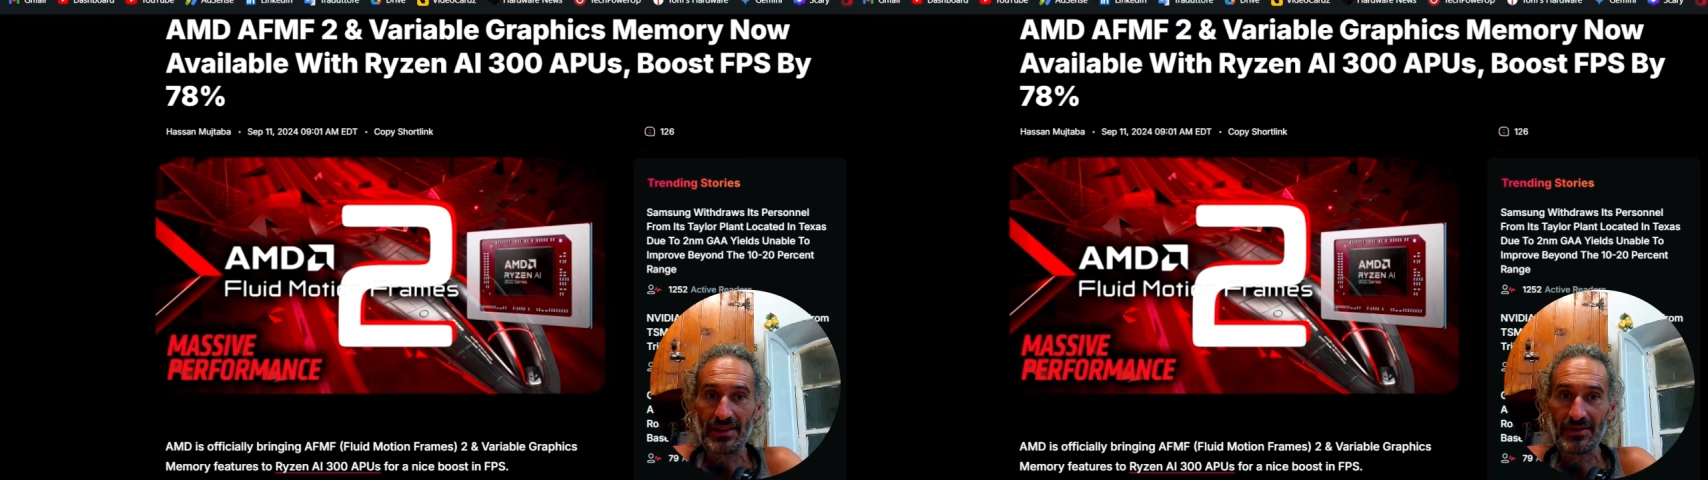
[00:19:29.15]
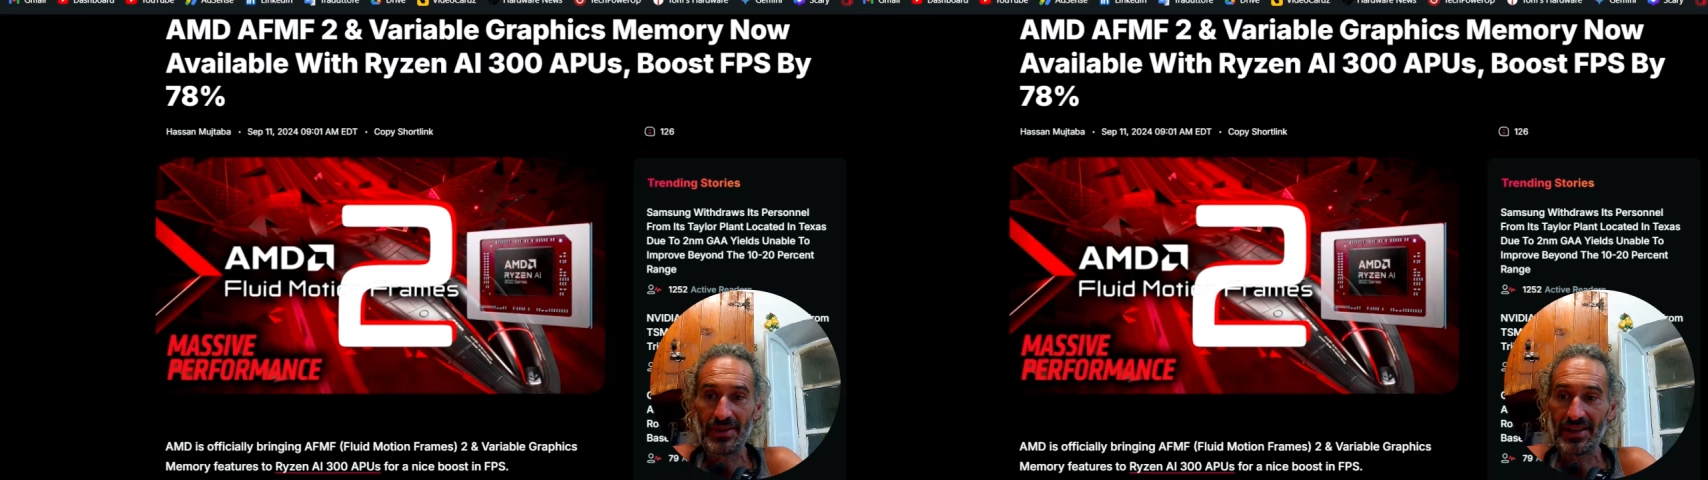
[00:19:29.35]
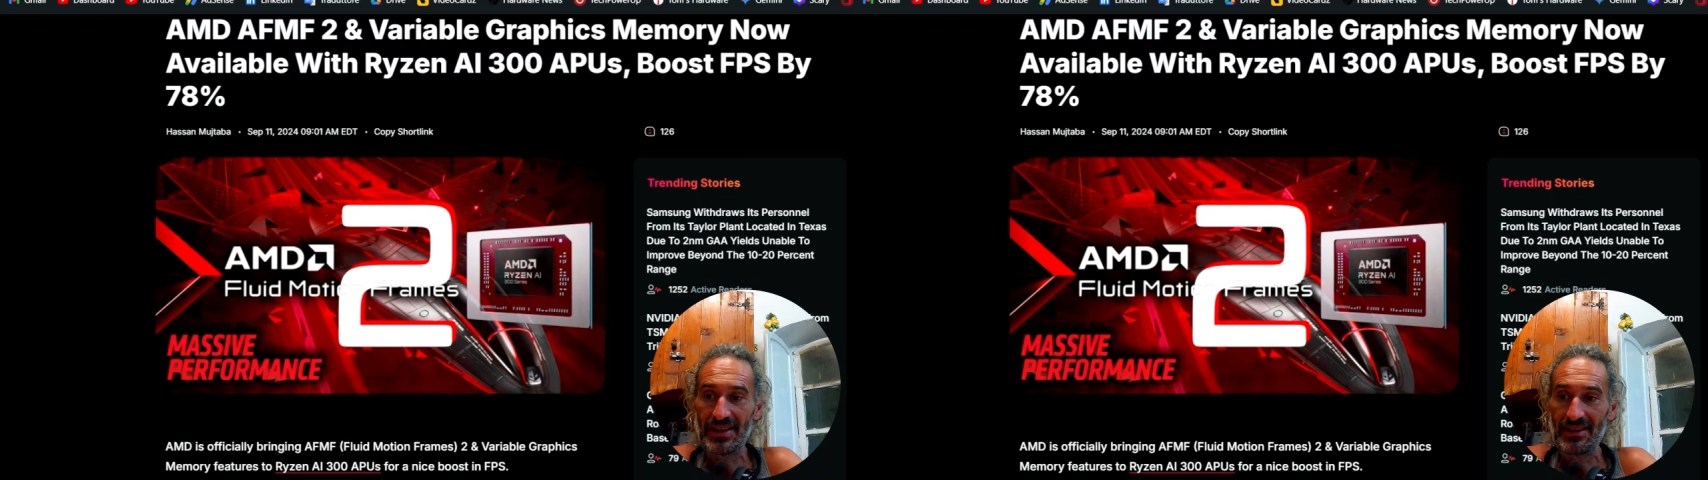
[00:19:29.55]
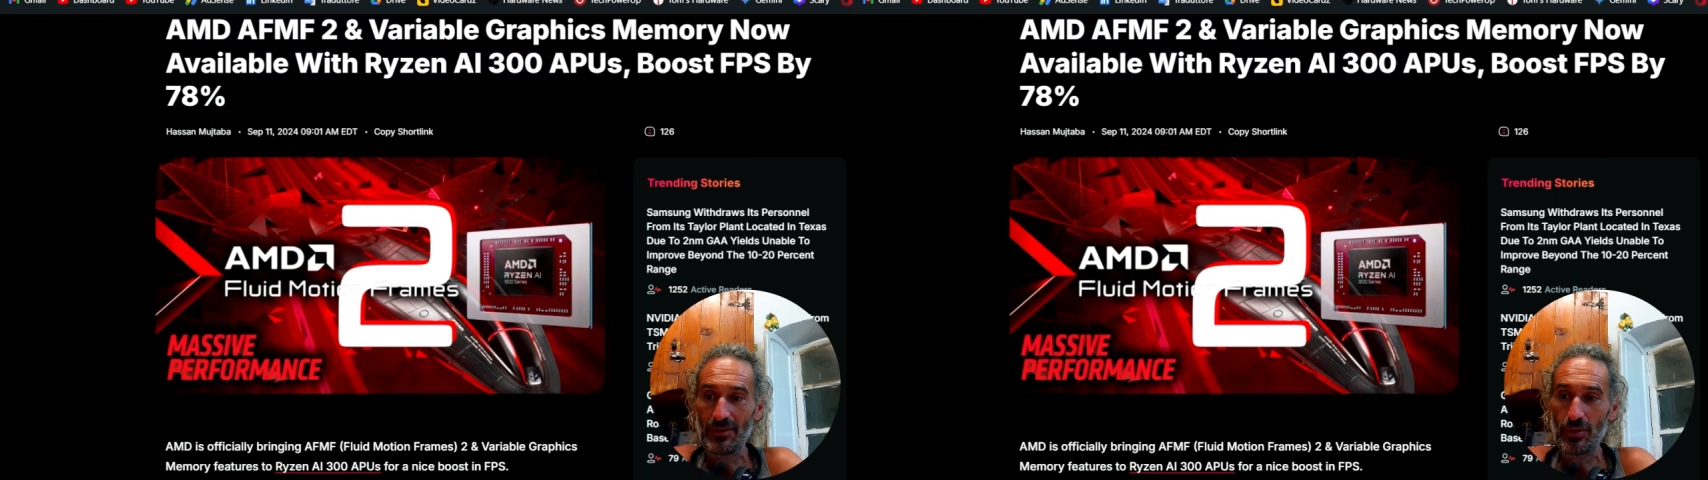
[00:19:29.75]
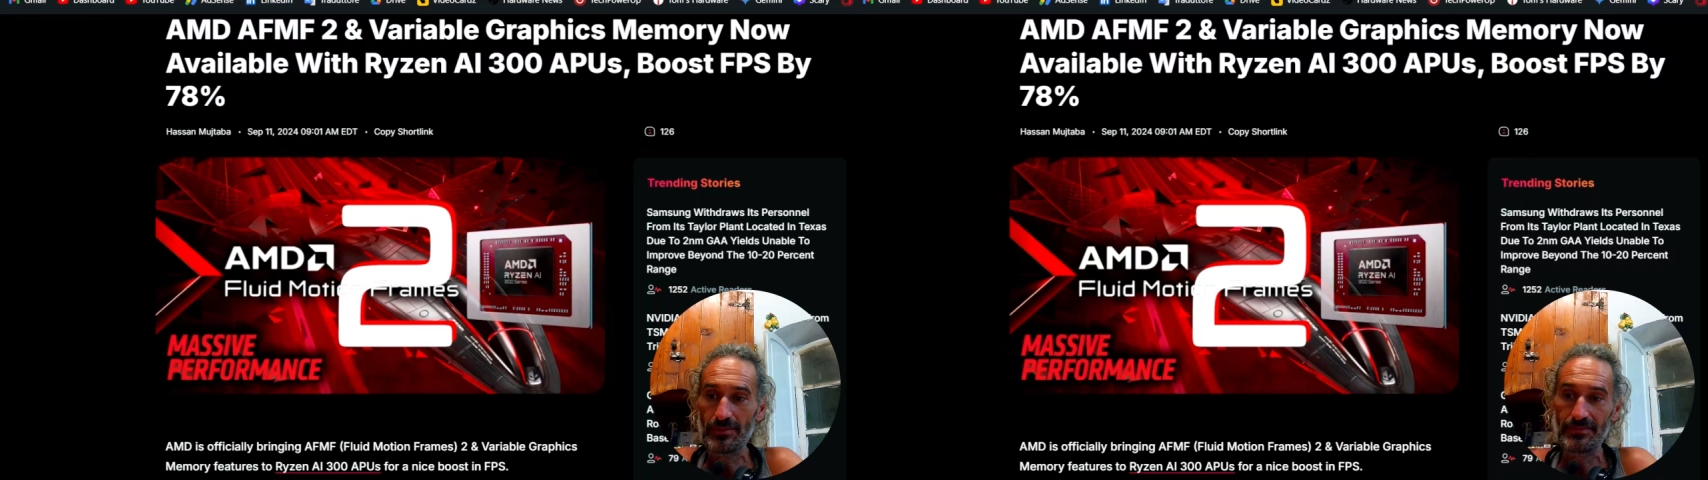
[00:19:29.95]
non è che
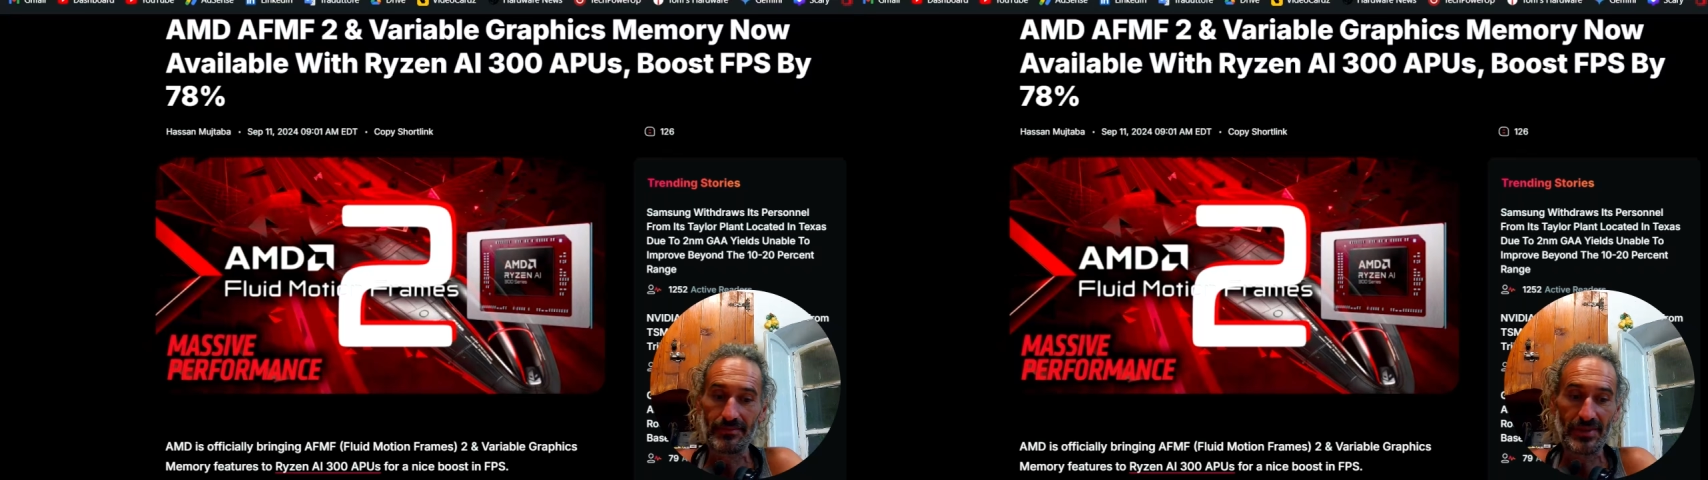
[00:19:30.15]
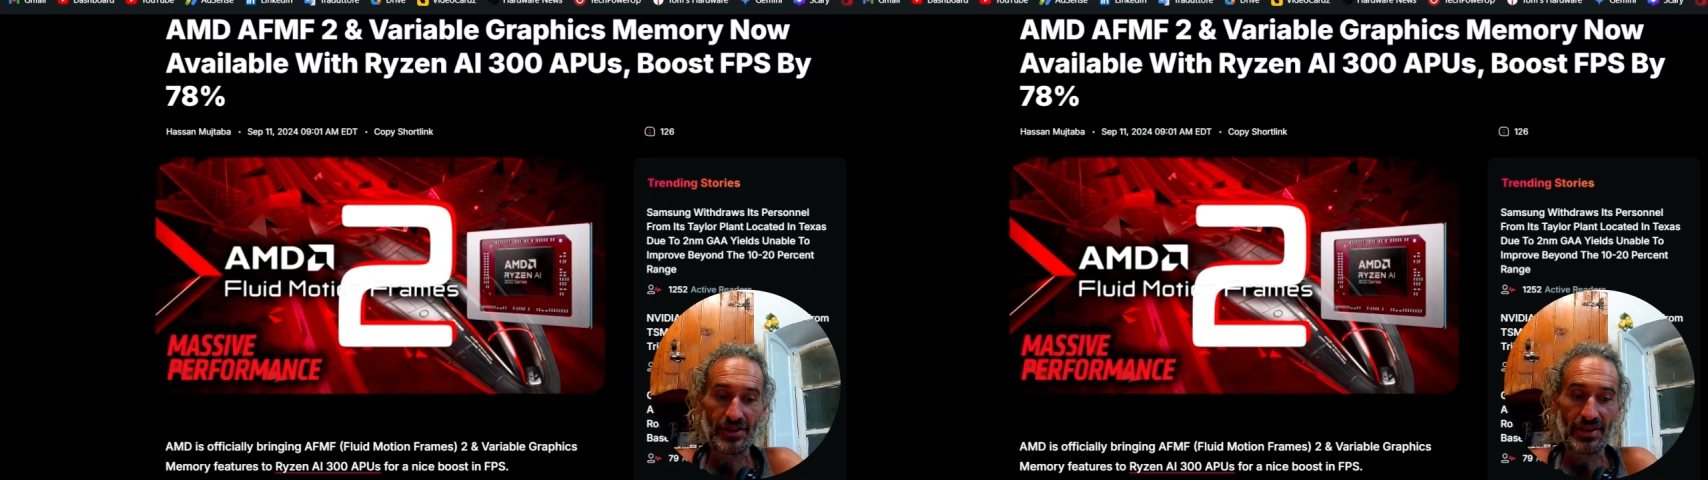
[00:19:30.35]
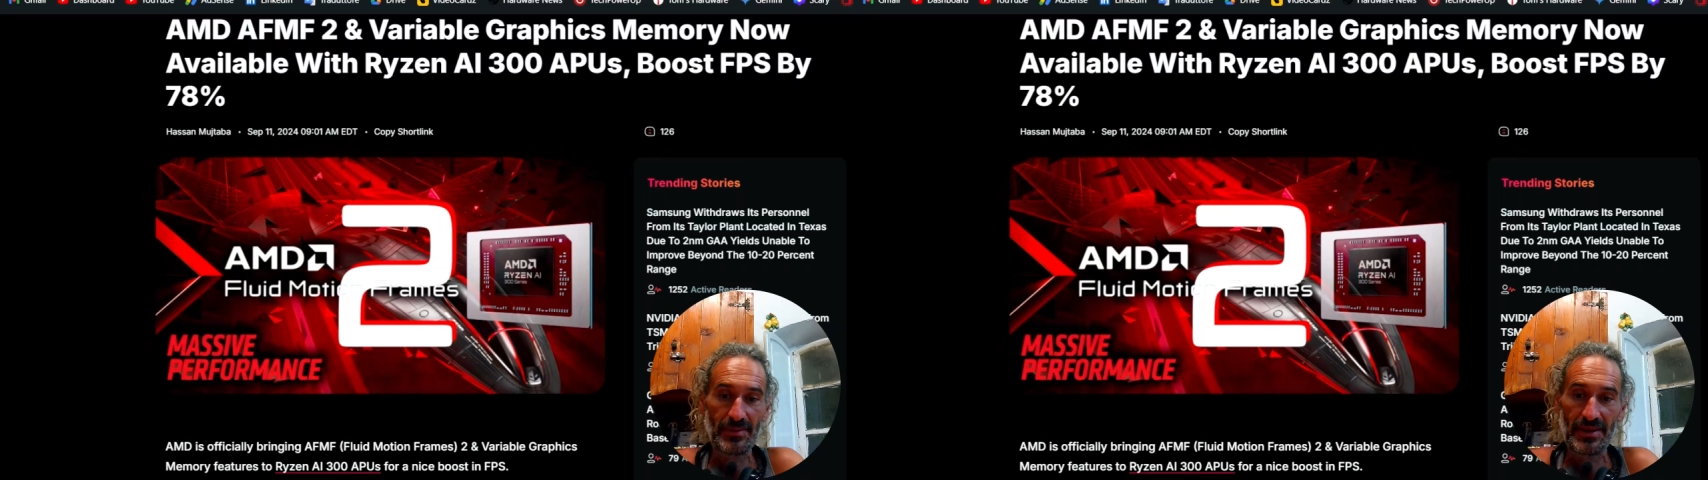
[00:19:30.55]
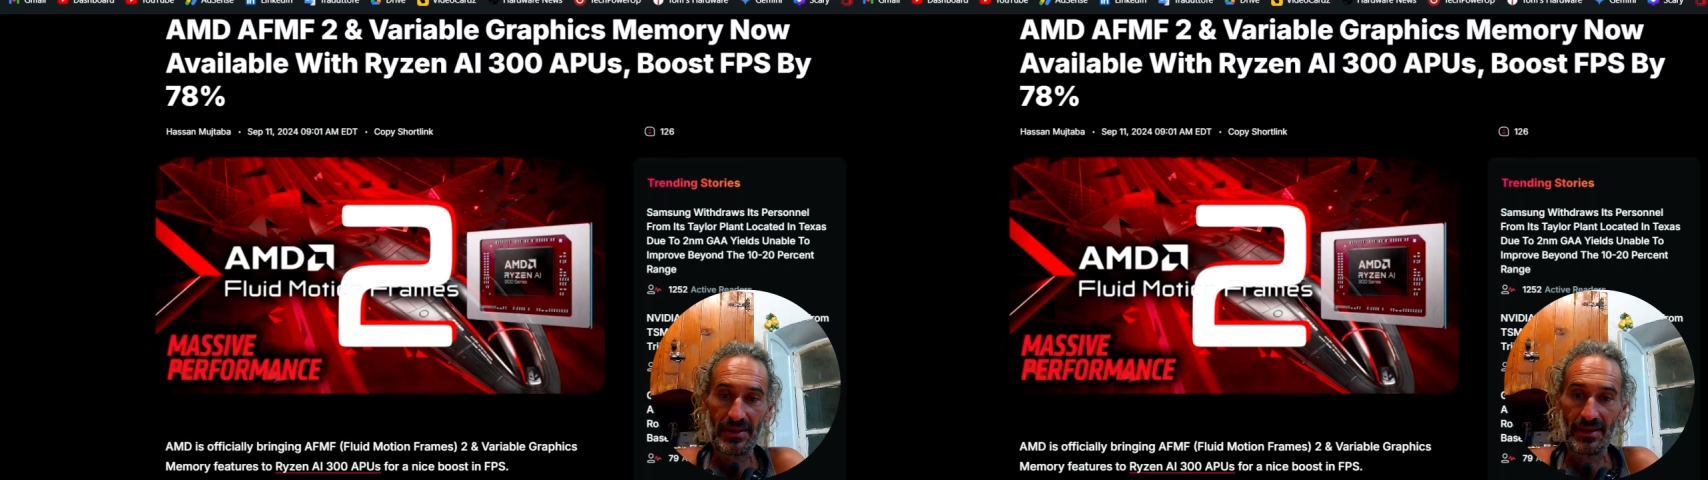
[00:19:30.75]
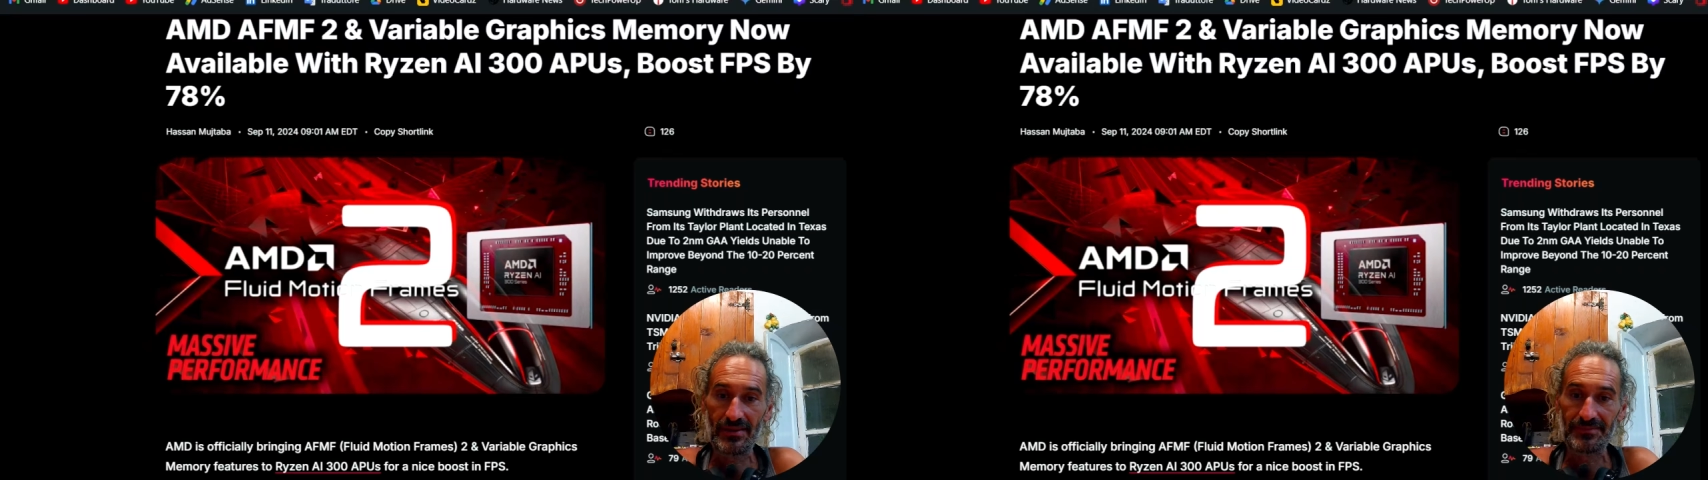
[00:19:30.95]
oh,
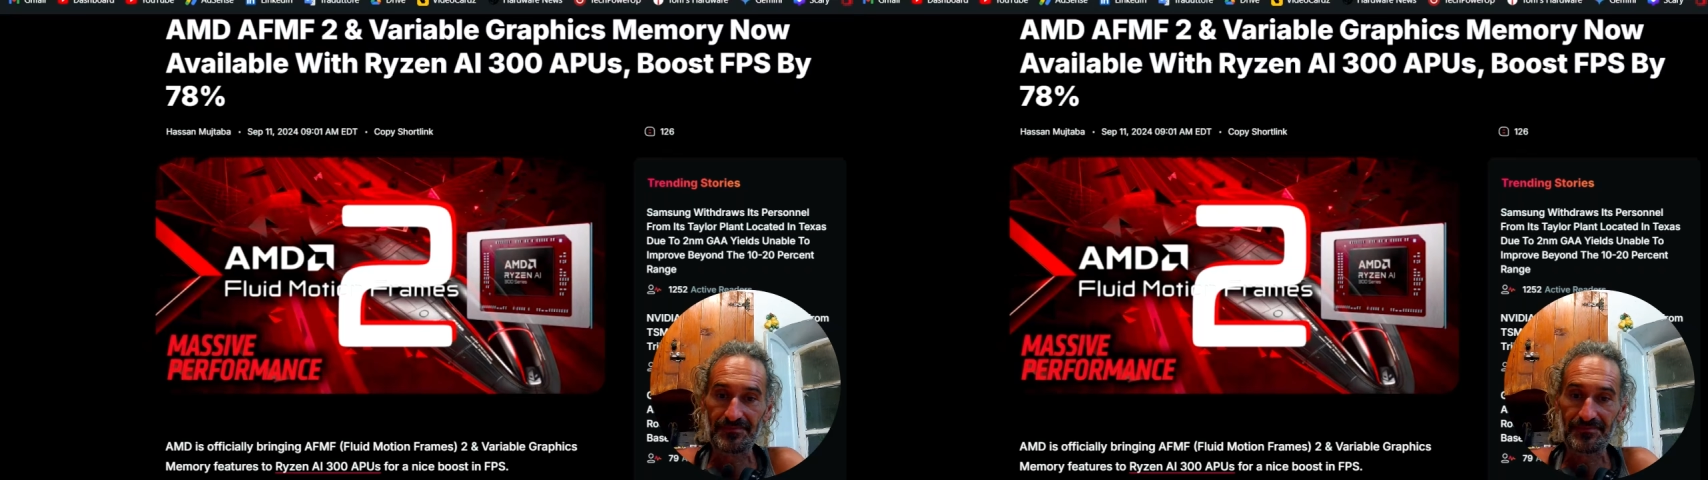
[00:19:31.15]
magicamente